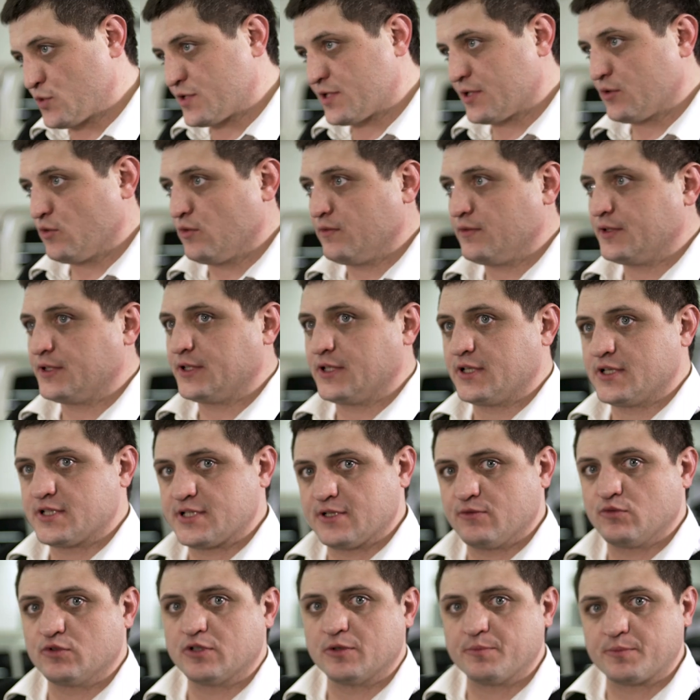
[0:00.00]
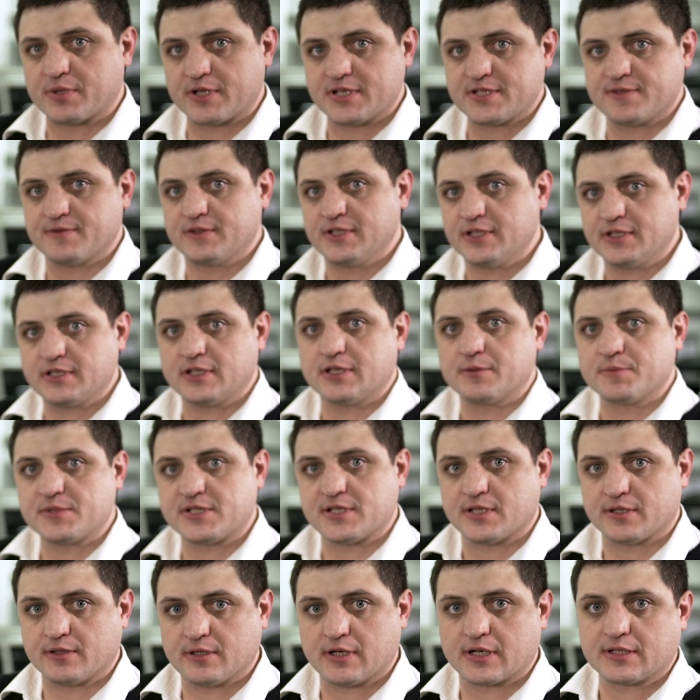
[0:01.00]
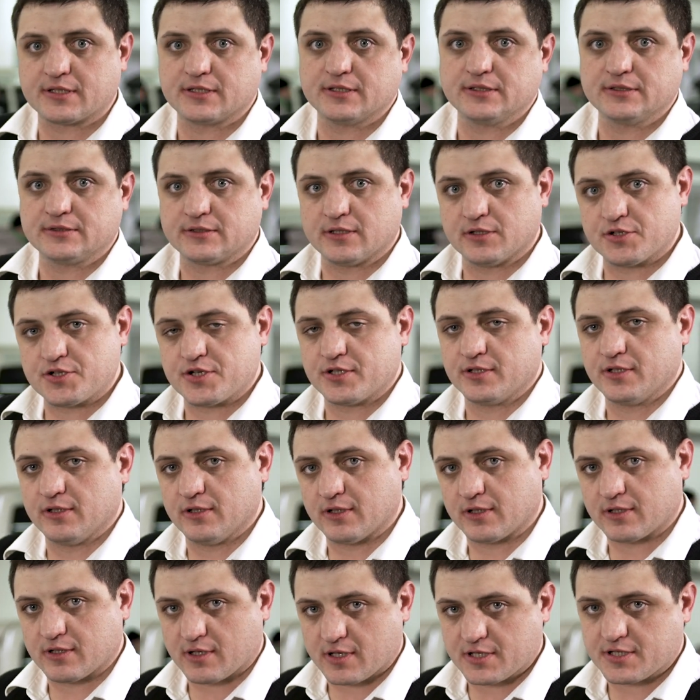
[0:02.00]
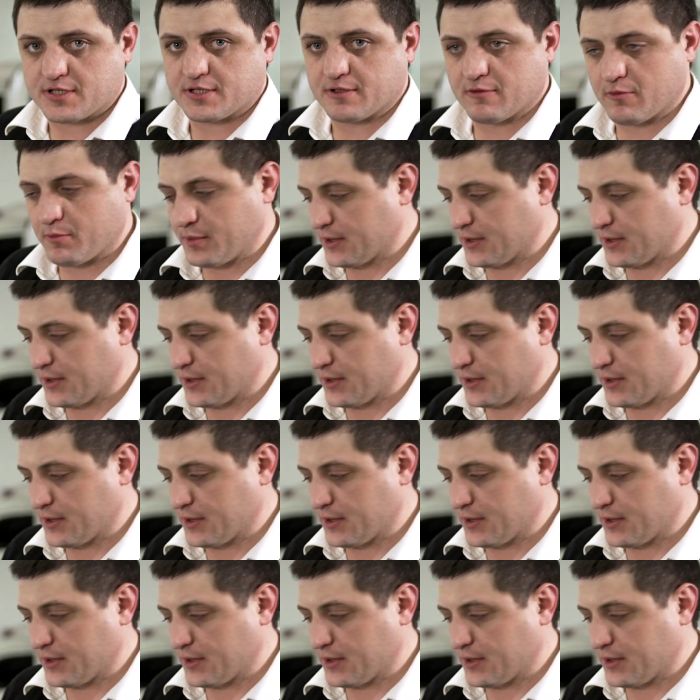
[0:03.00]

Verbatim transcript: установленные заводом-производителем стандарты толщины лакокрасочного